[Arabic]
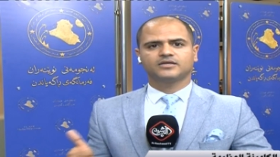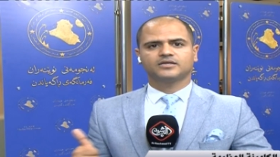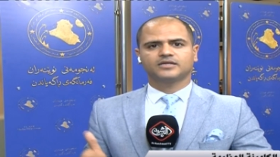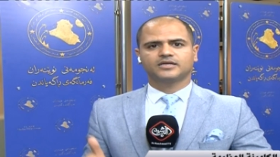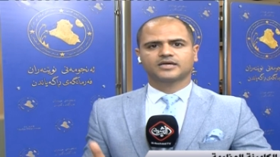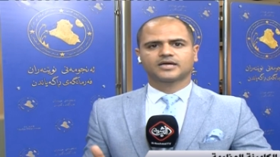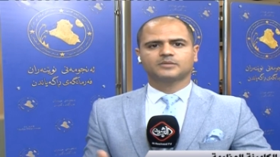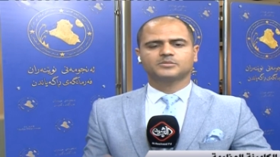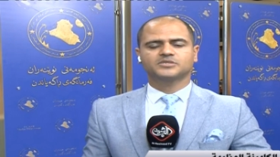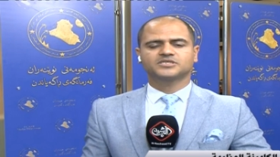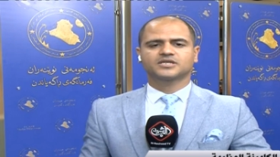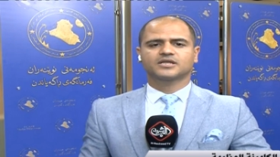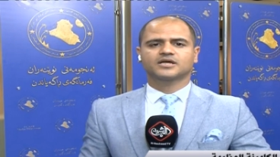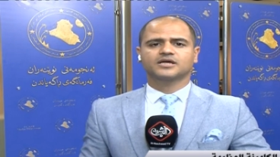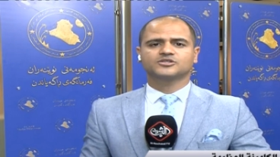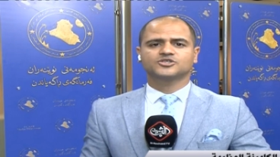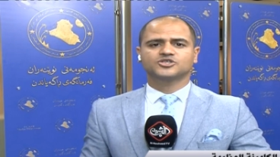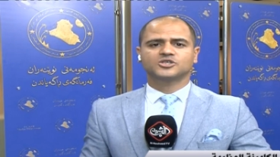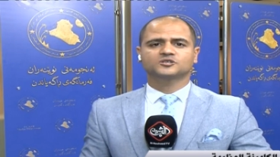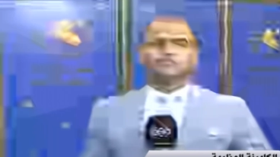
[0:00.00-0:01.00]
لخميس
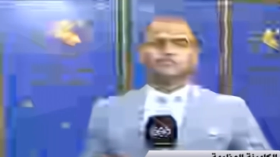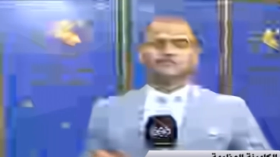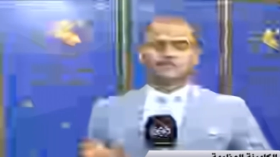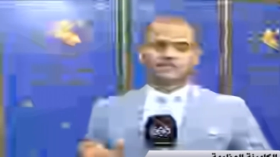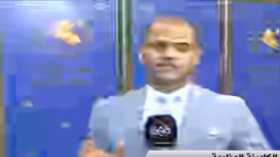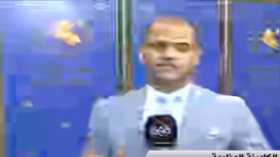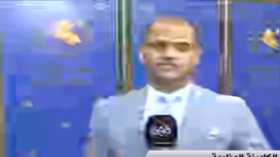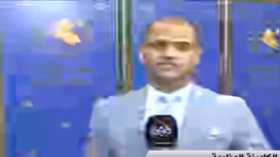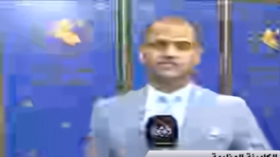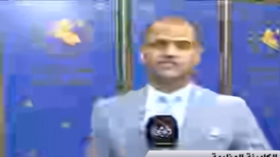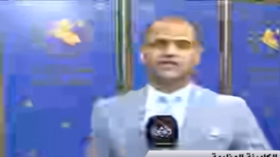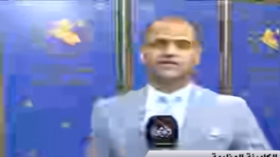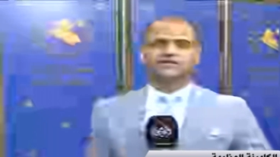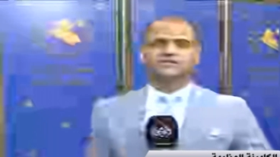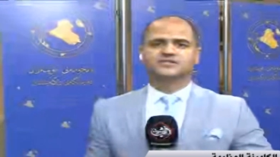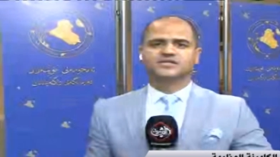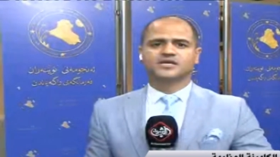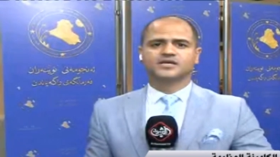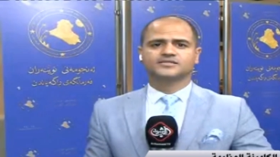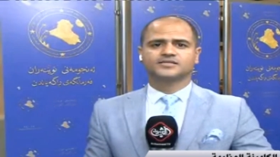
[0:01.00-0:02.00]
الخنجر وفق الاتفاق
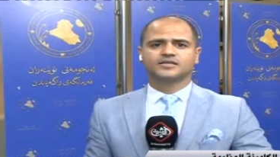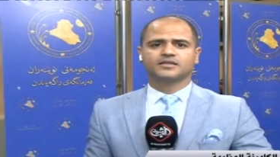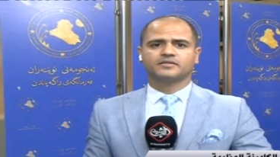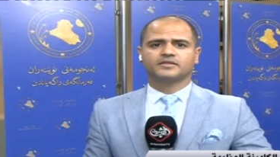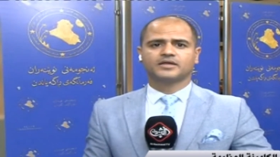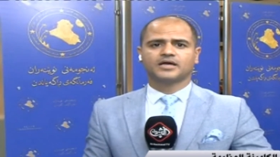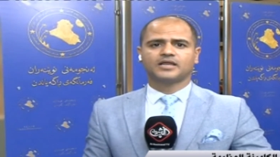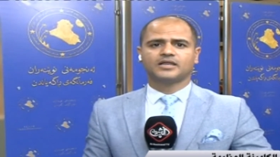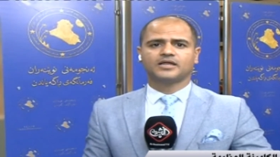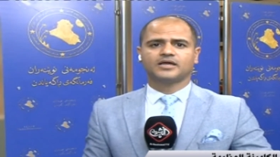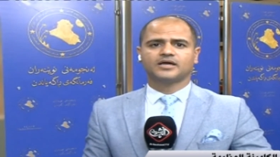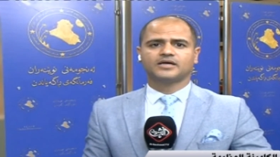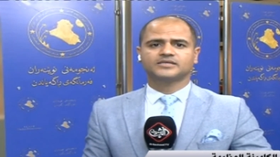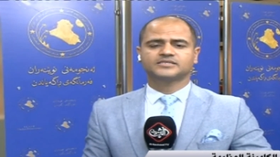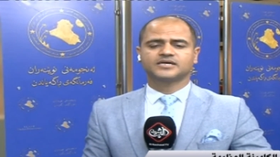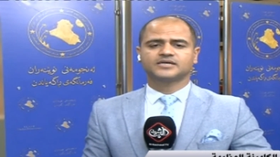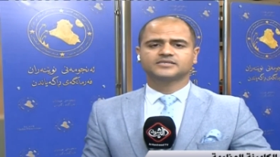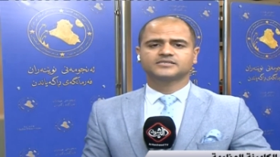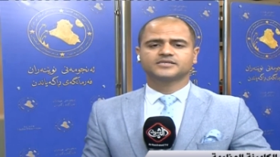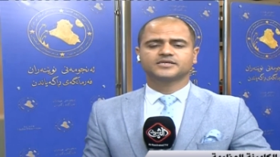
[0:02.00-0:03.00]
السياسي الذي على
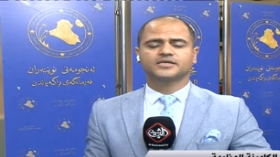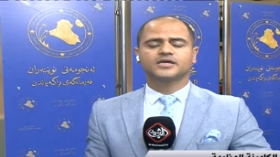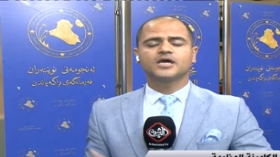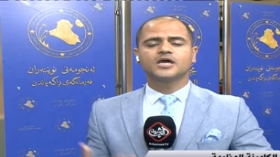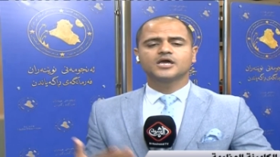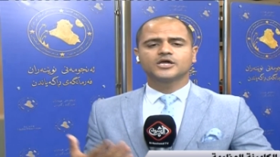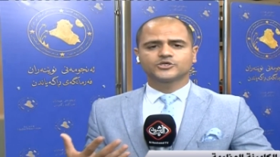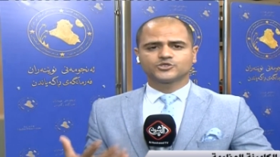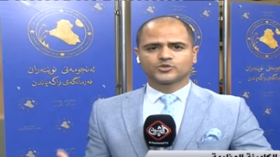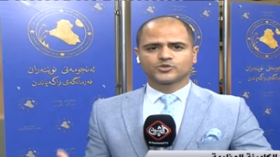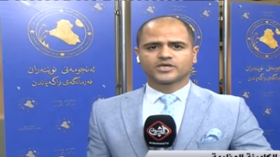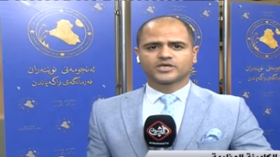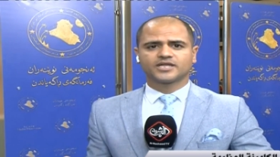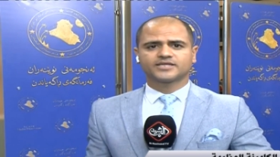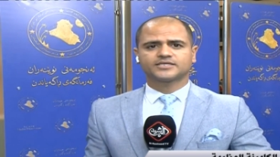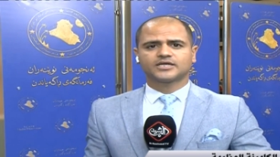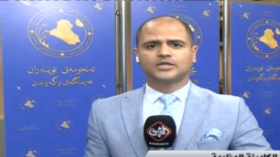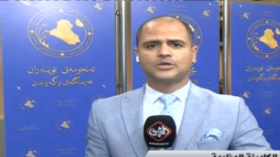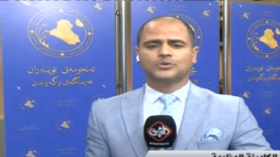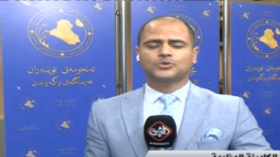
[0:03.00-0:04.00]
أساسه
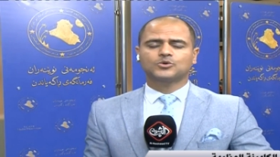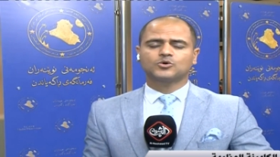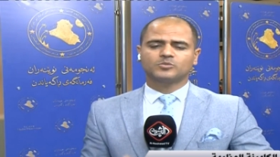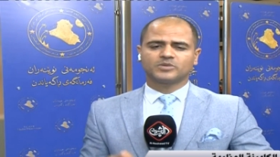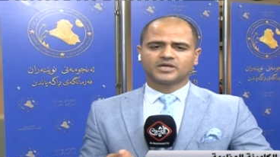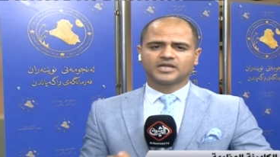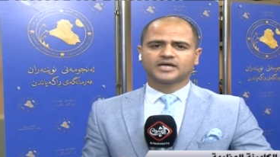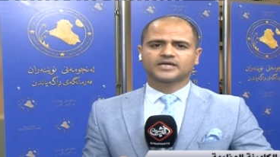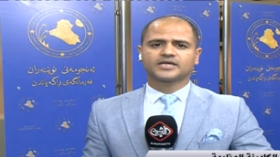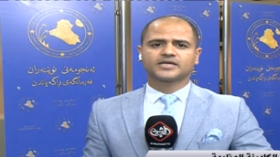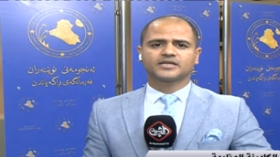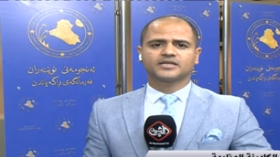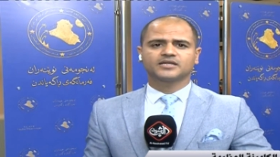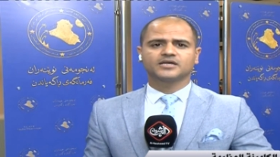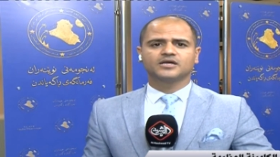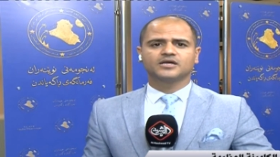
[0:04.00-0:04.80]
شكلت الحكومة لكن